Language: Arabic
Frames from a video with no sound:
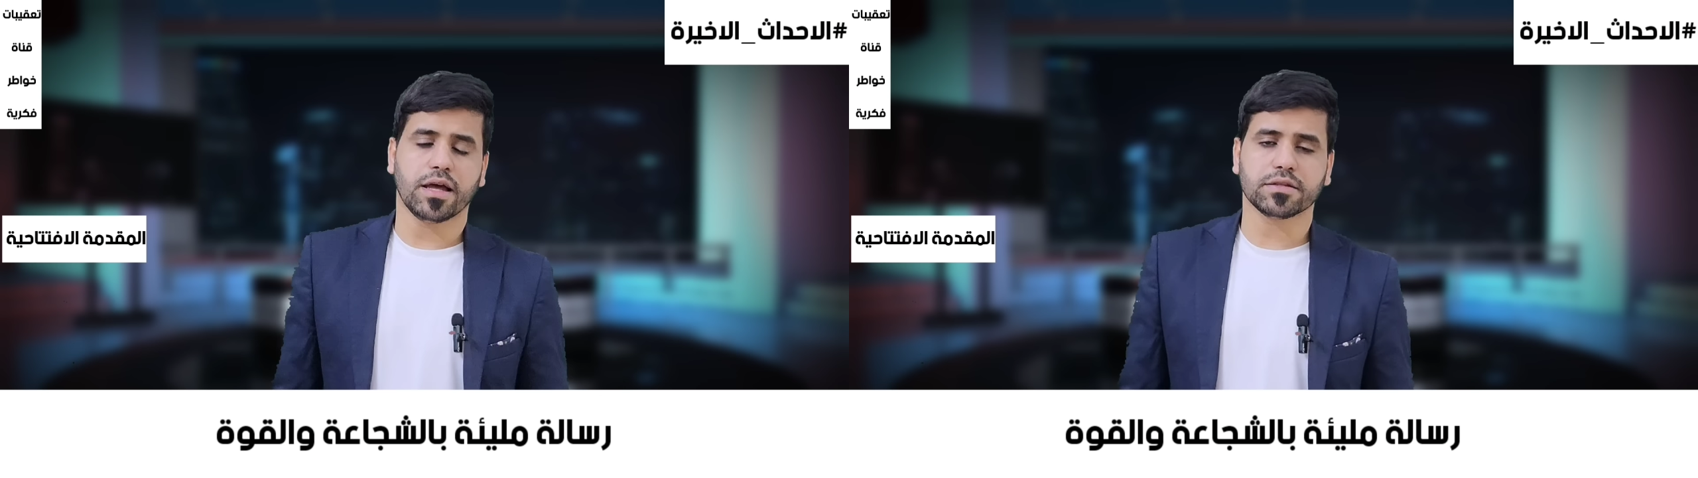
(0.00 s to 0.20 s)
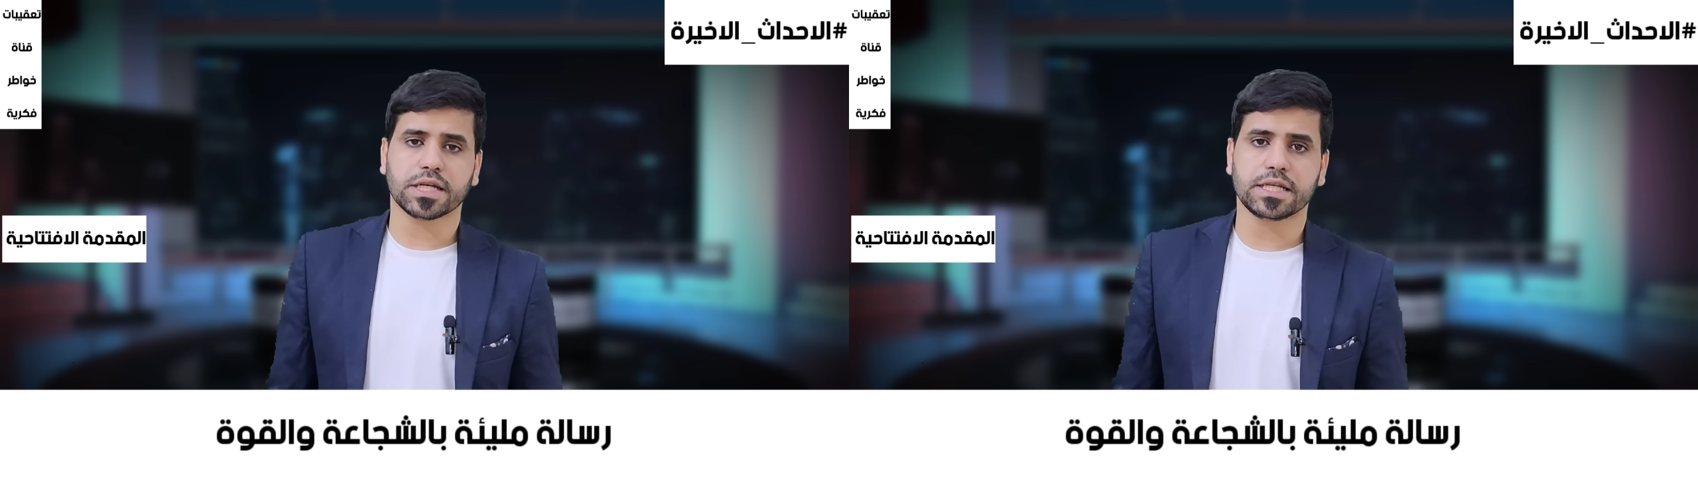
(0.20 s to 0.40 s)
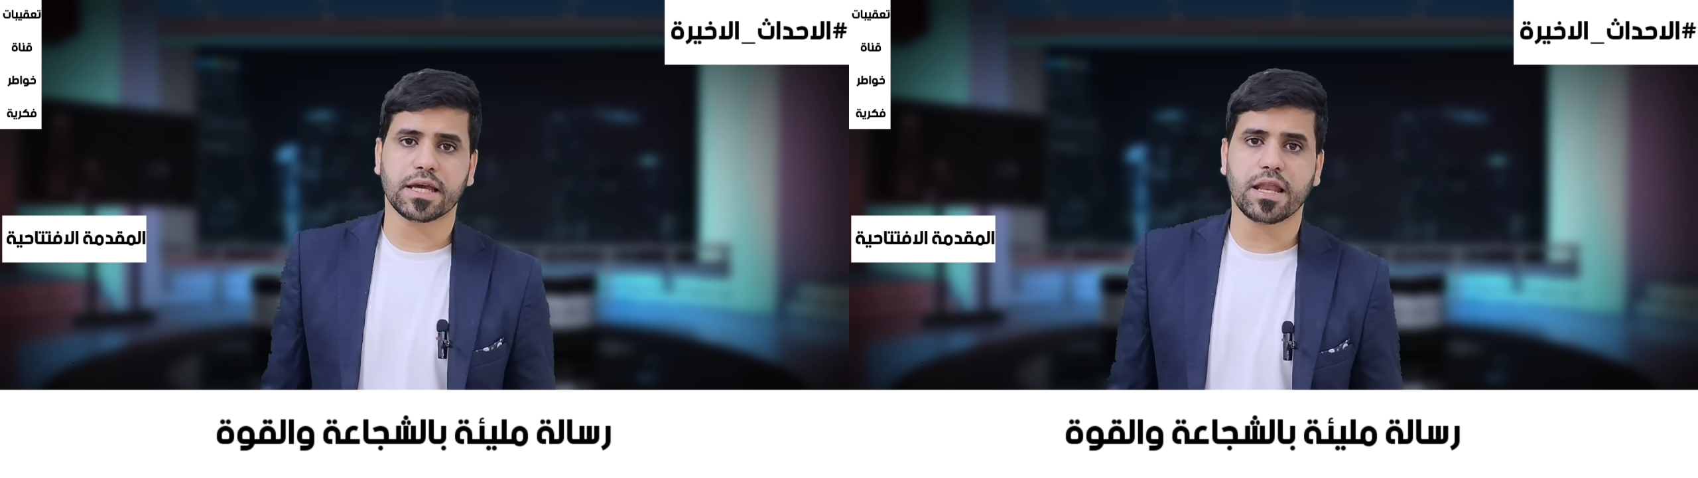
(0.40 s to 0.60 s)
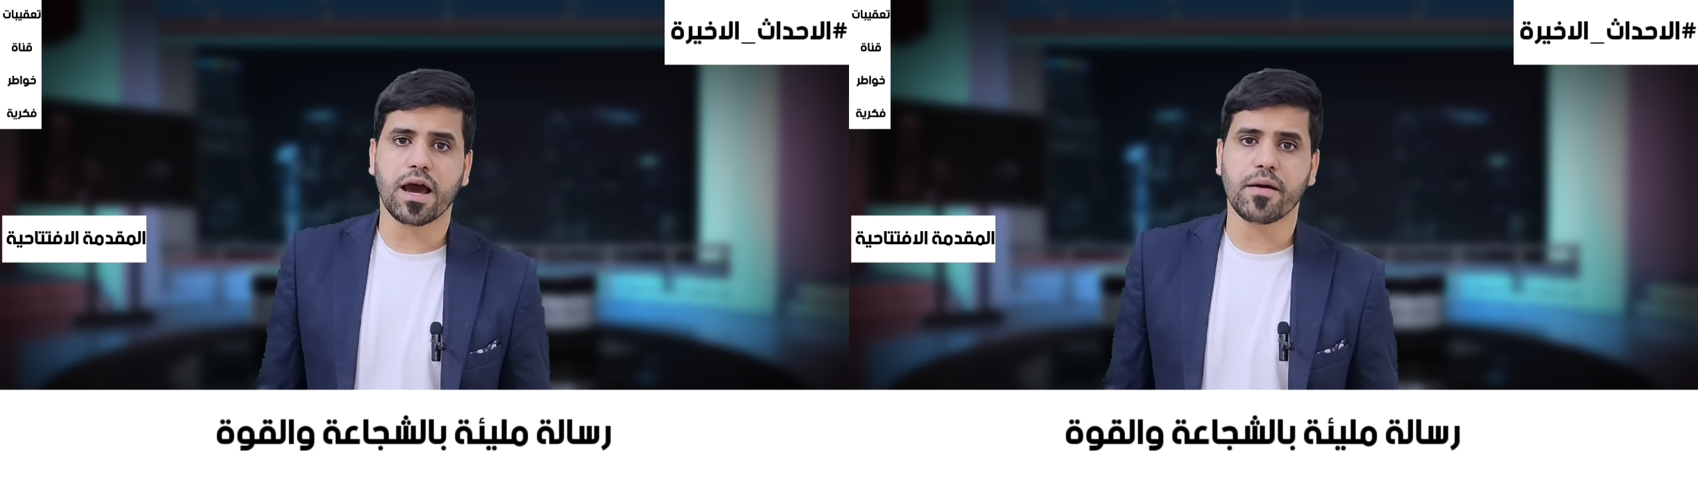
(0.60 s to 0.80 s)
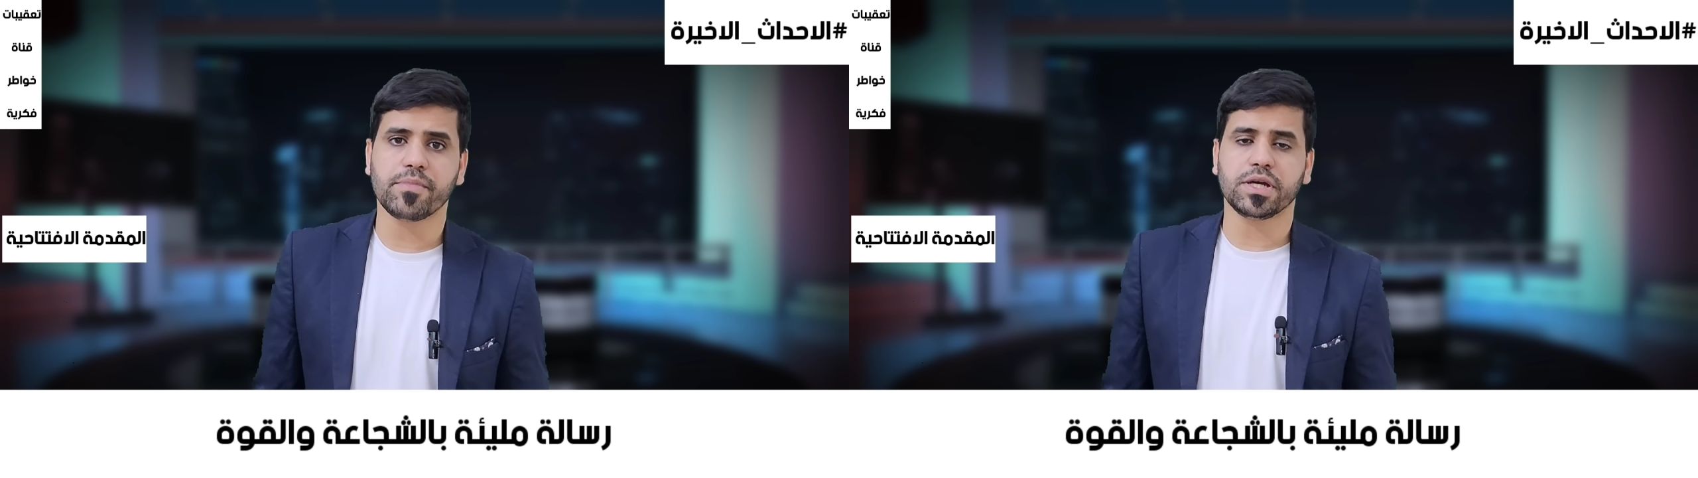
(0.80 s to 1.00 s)
أنقل
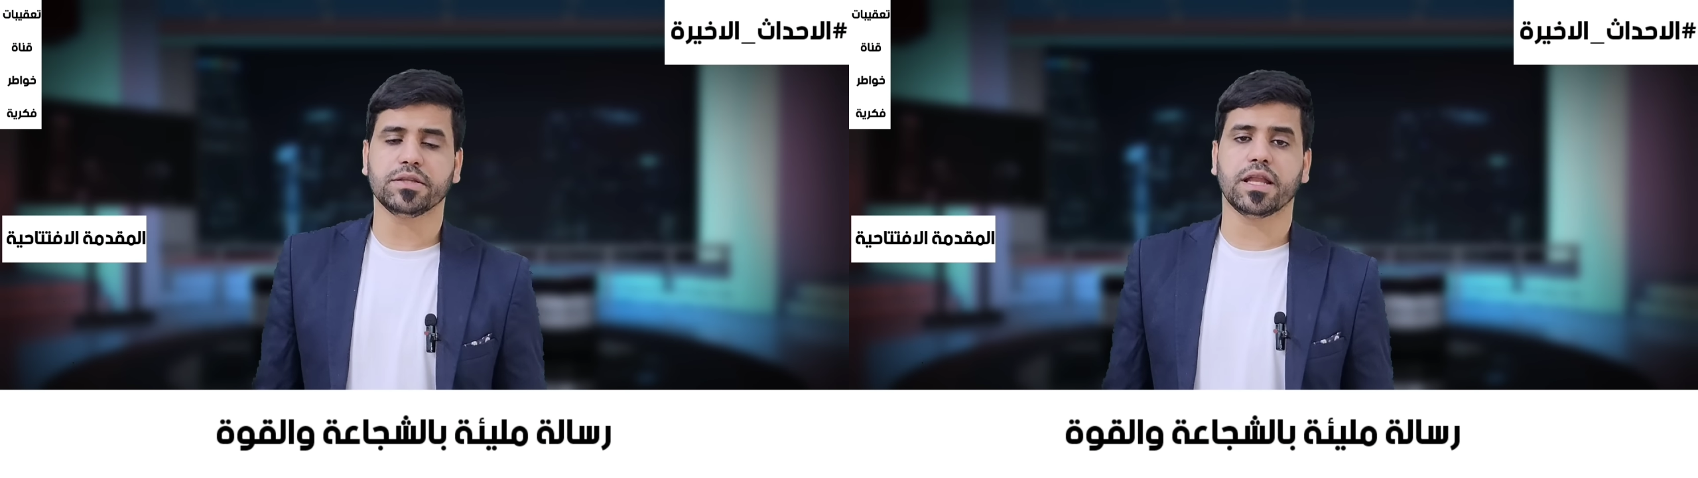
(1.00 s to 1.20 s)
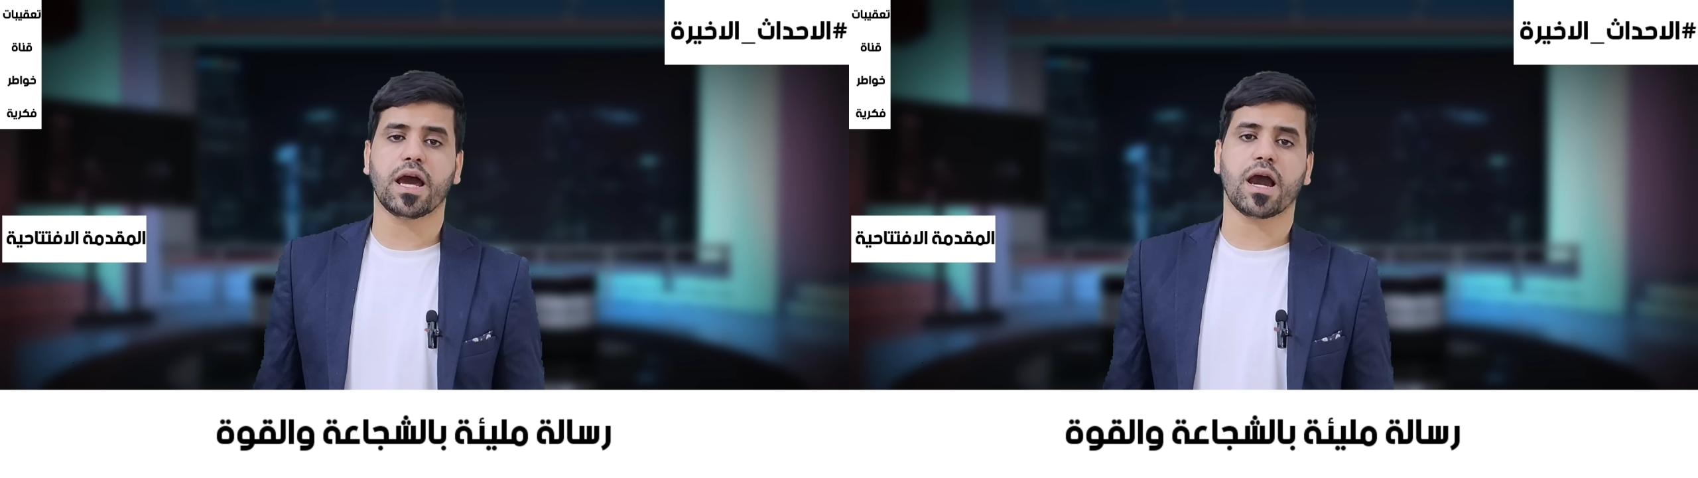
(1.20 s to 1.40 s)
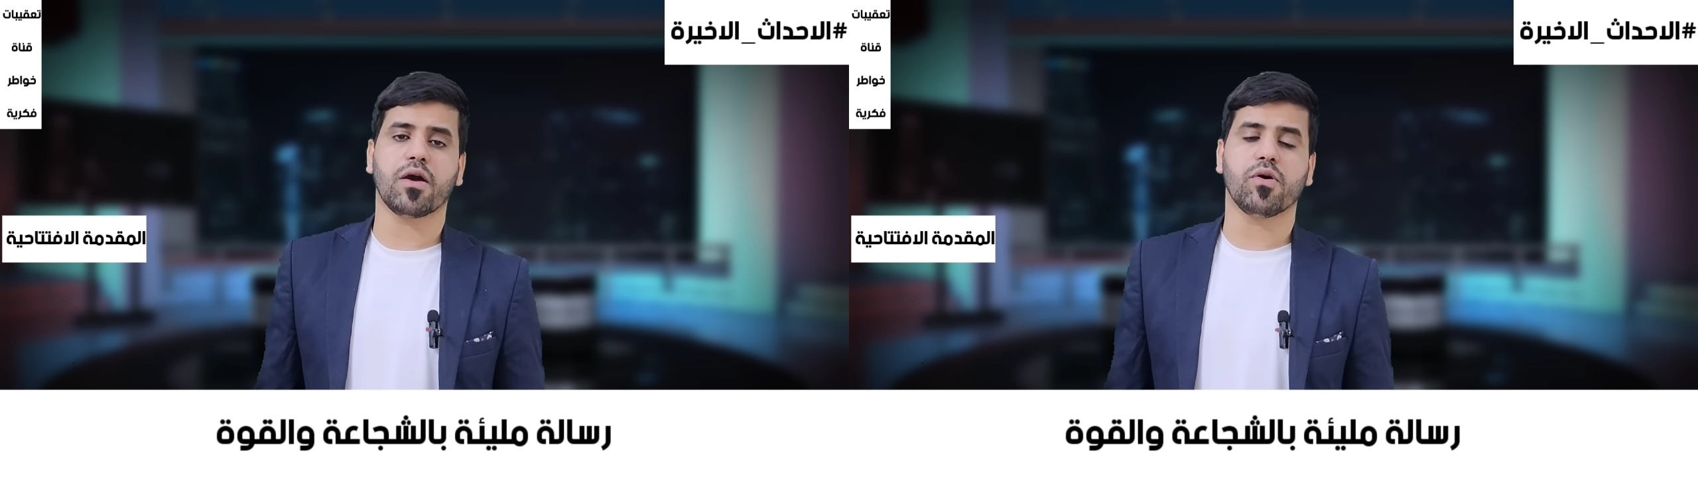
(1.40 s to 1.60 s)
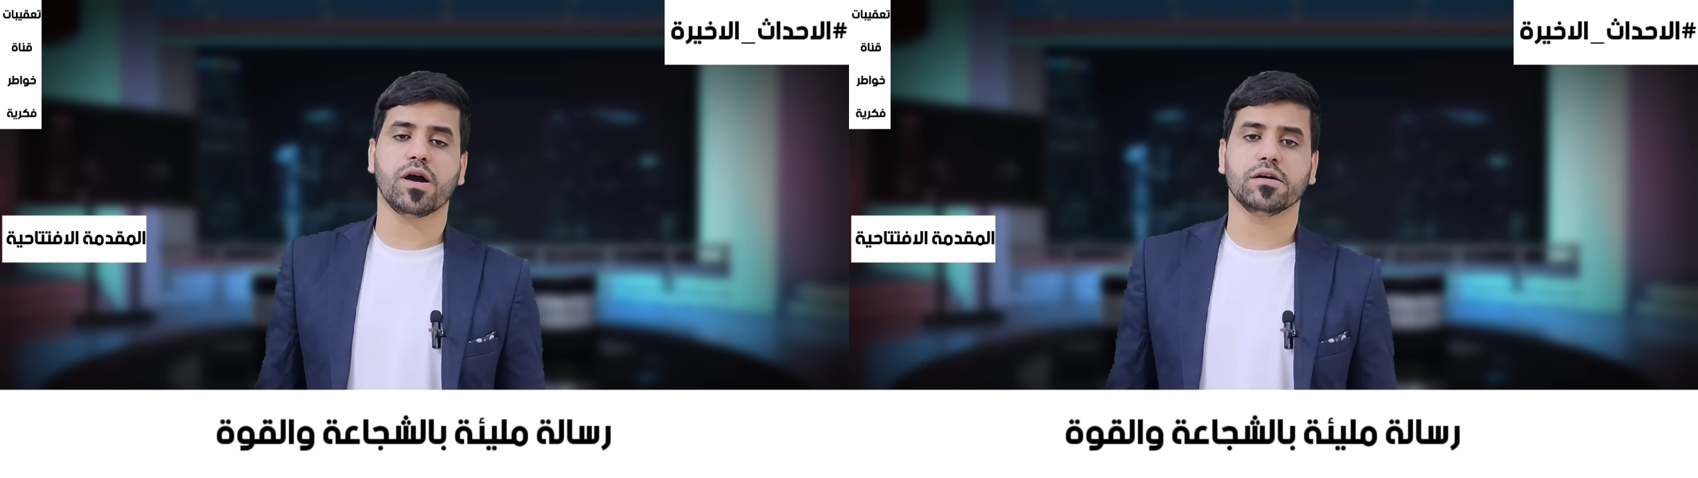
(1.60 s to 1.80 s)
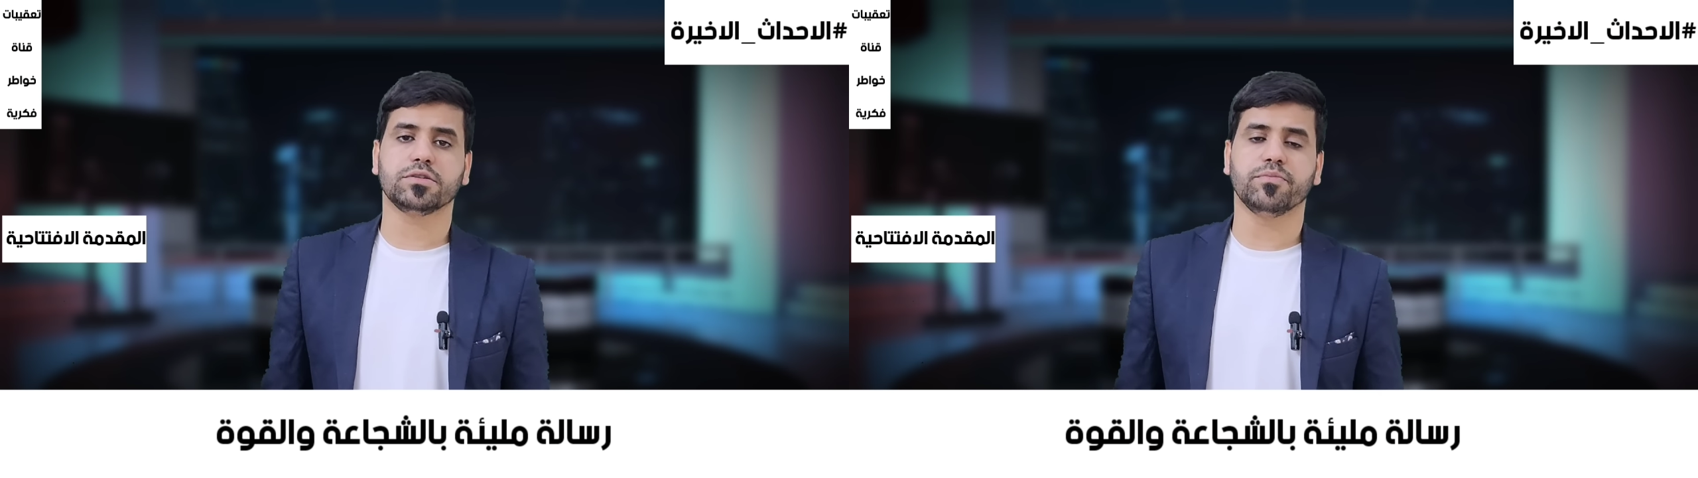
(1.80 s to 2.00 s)
كلام إحدى
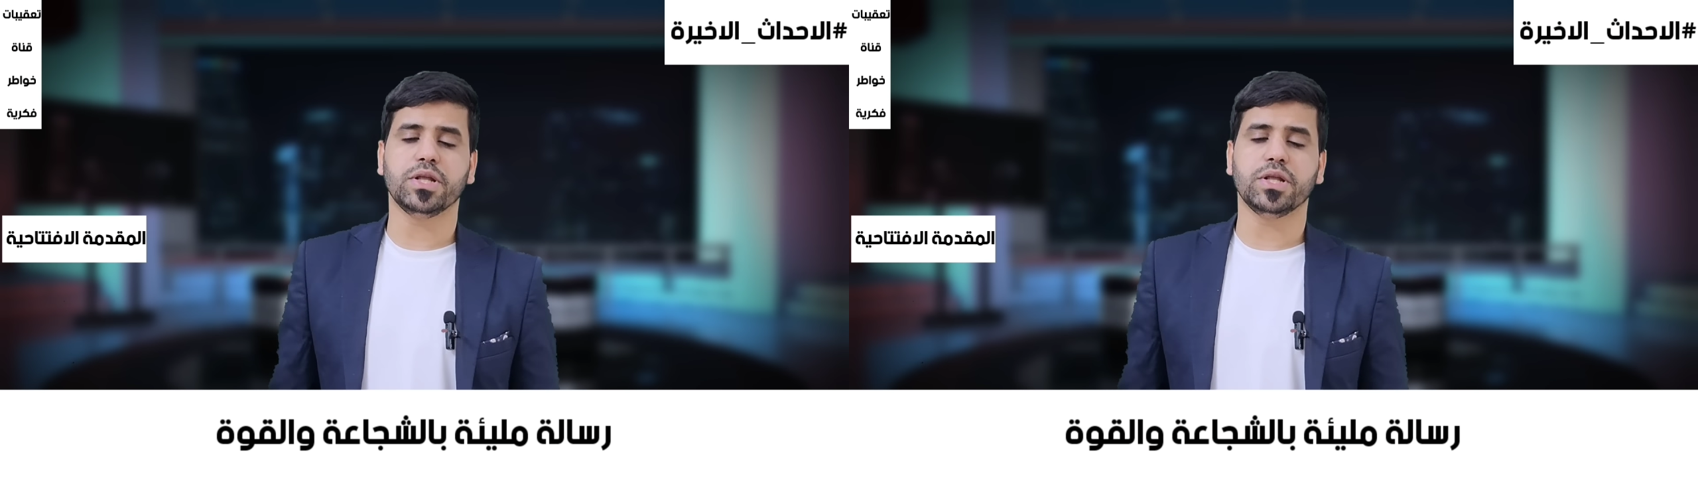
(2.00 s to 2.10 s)
الأخوات